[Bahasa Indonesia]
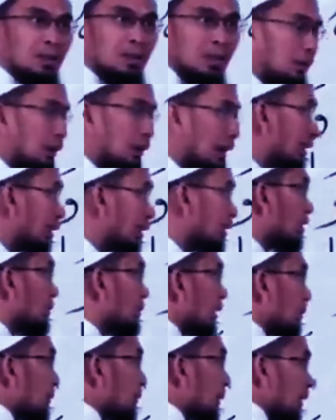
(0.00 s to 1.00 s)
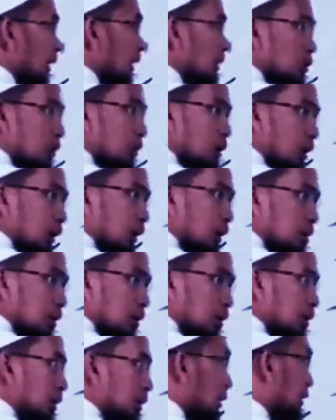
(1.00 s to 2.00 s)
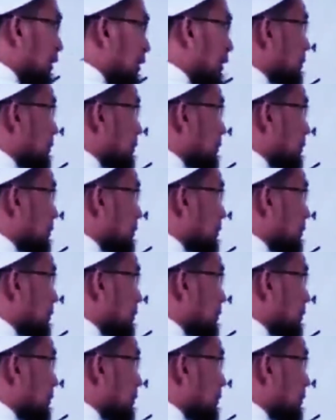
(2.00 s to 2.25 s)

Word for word: Kalau Anda sudah mendapatkan cinta Allah,